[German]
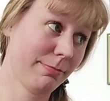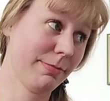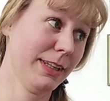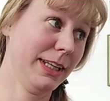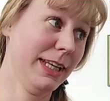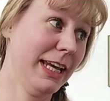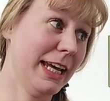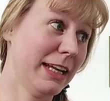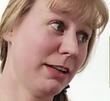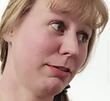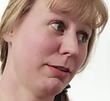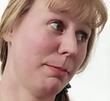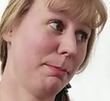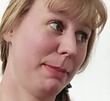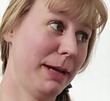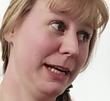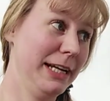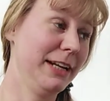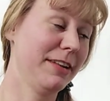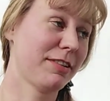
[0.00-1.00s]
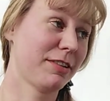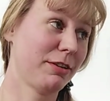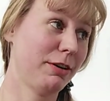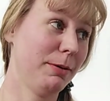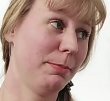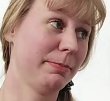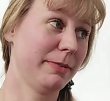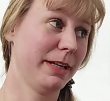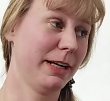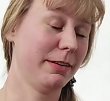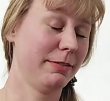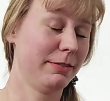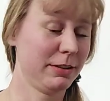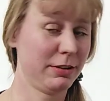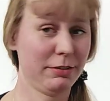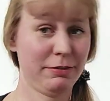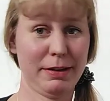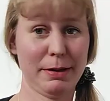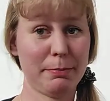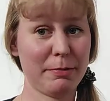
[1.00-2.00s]
Ich hätte nur ein Baileys gehabt, aber
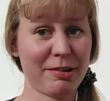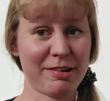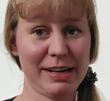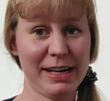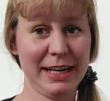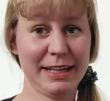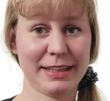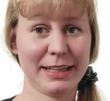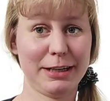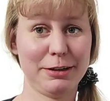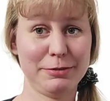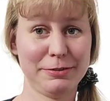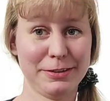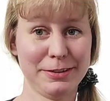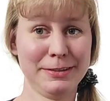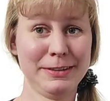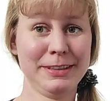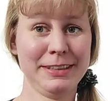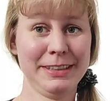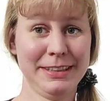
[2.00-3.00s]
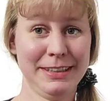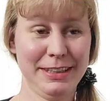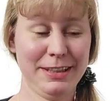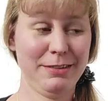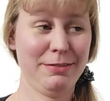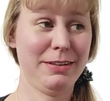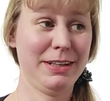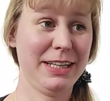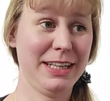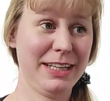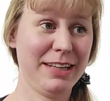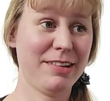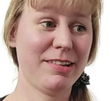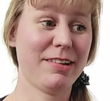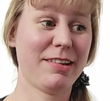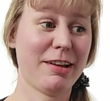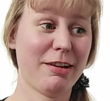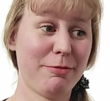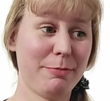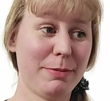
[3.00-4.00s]
da wäre man schlecht drauf, wenn ich das
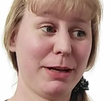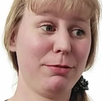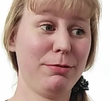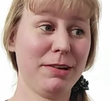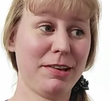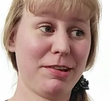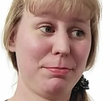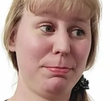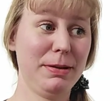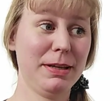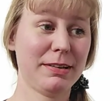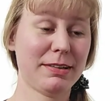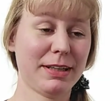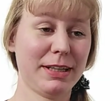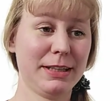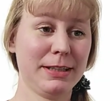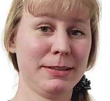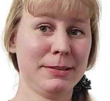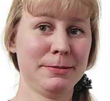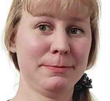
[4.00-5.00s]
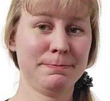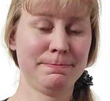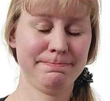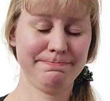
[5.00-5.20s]
jetzt auf mein gutes Bier trinke.